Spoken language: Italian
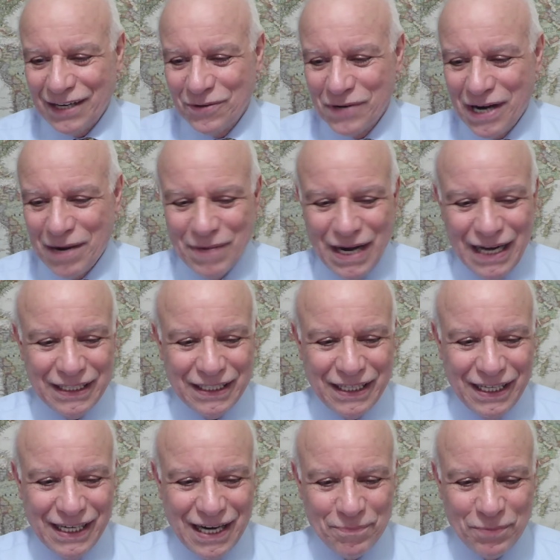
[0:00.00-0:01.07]
una
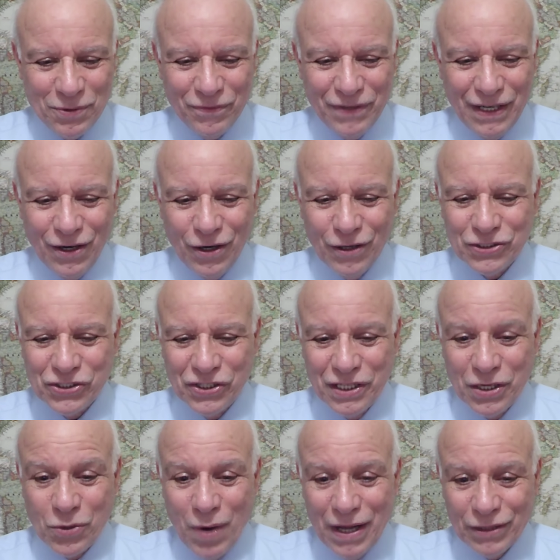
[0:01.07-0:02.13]
macchina più veloce
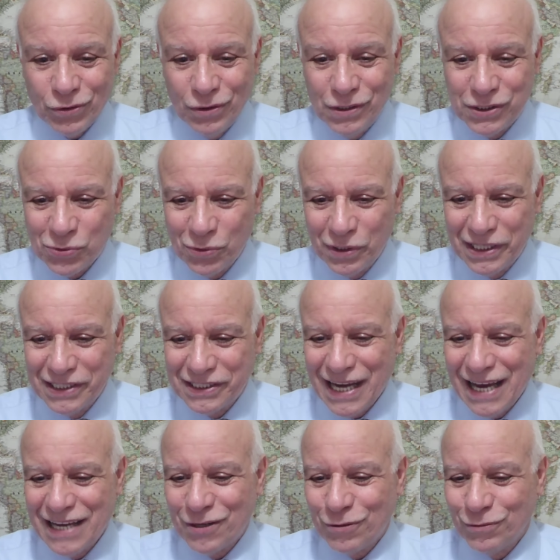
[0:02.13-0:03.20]
di quanto il suo
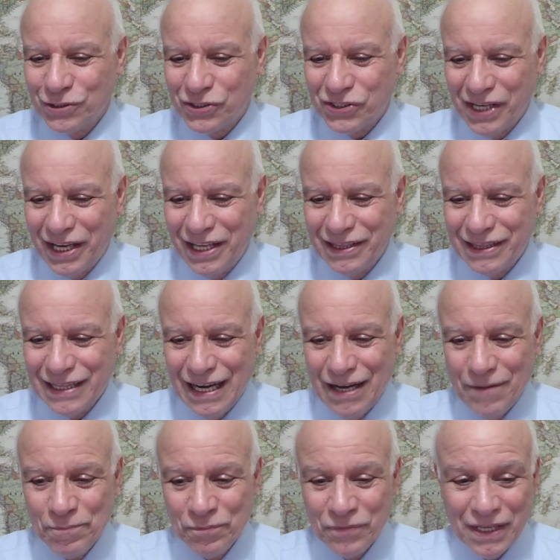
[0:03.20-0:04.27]
design
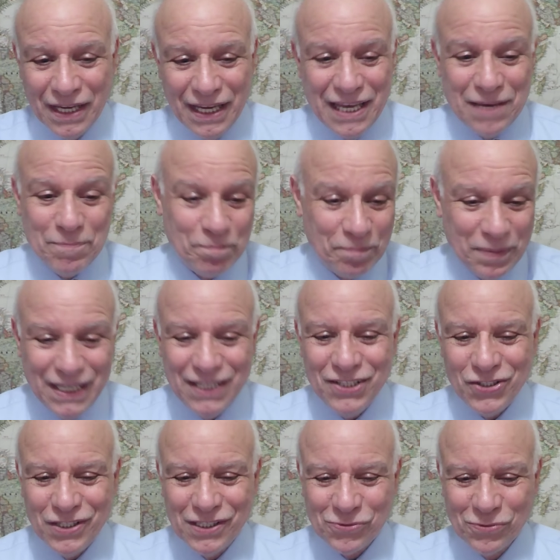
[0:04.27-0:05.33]
consenta e
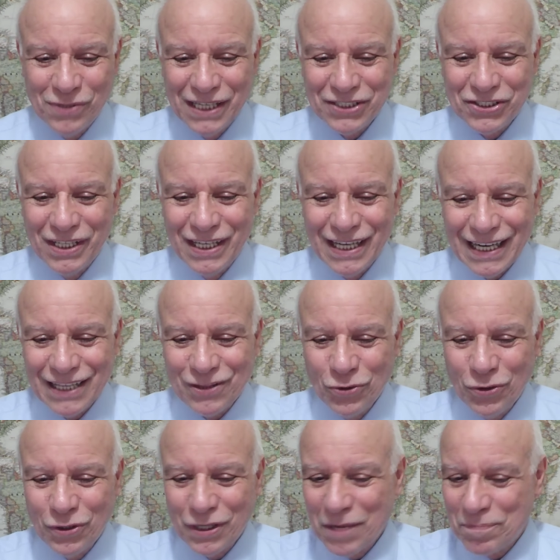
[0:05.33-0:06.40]
pigi
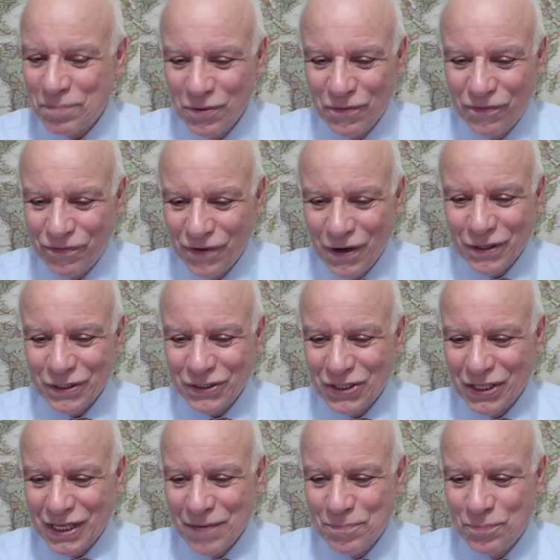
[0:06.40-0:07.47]
sull'acceleratore più
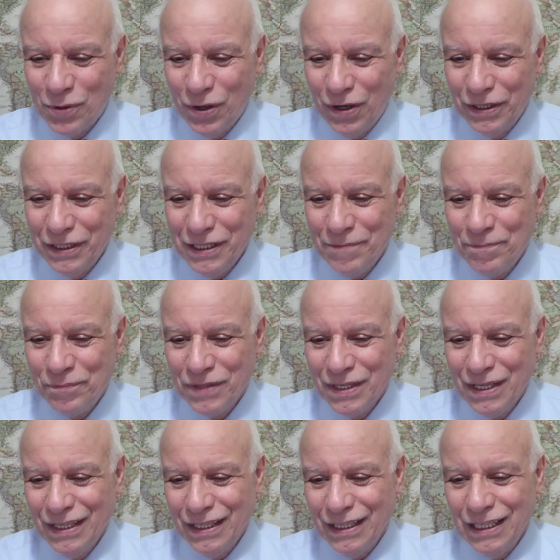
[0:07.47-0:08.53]
forte che puoi,
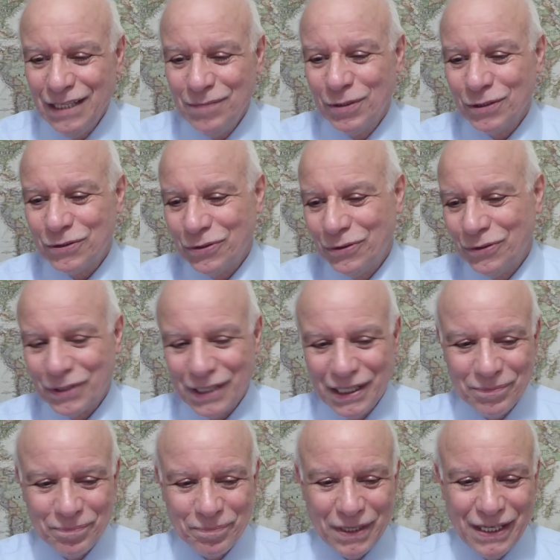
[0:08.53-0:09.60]
il
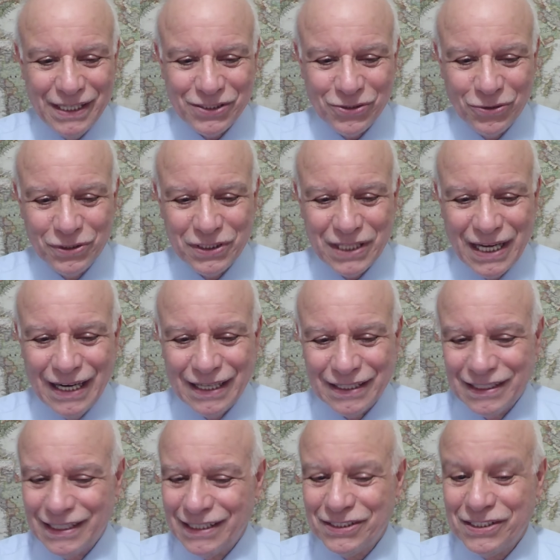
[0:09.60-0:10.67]
motore presto o
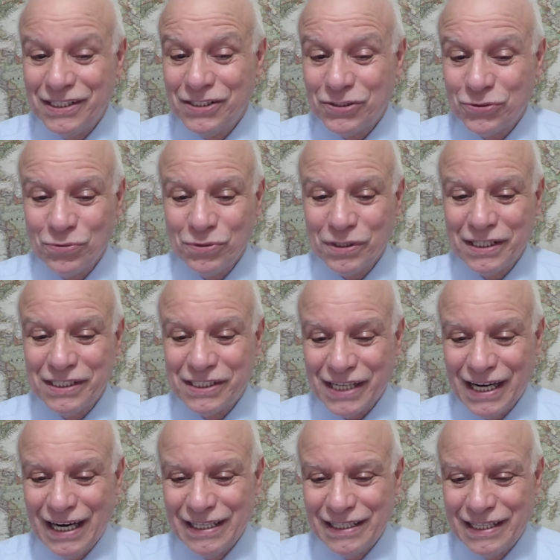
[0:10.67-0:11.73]
tardi si
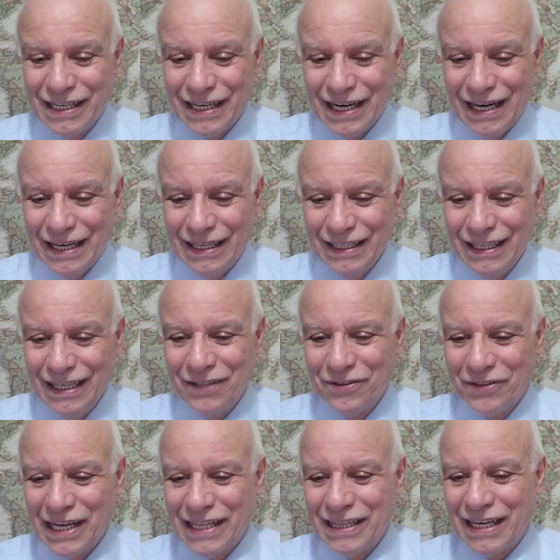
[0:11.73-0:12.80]
surriscalderà e
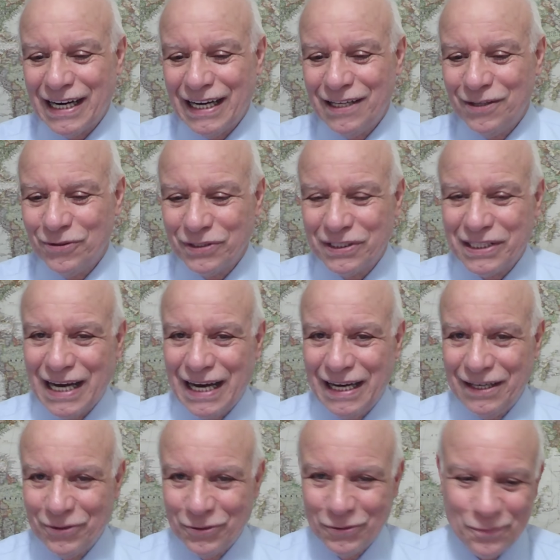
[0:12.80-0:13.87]
non andrai
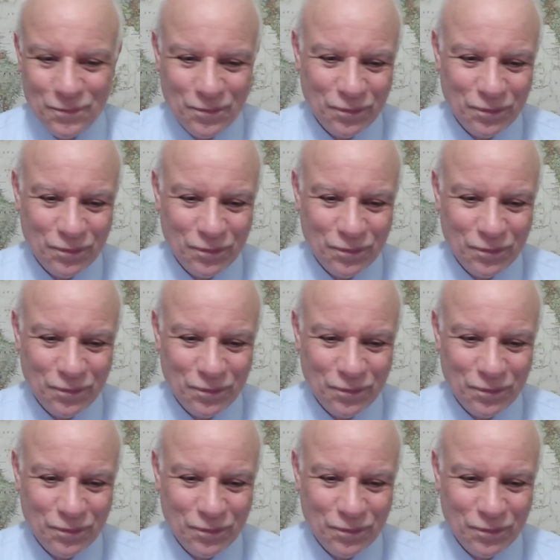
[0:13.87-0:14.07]
lontano.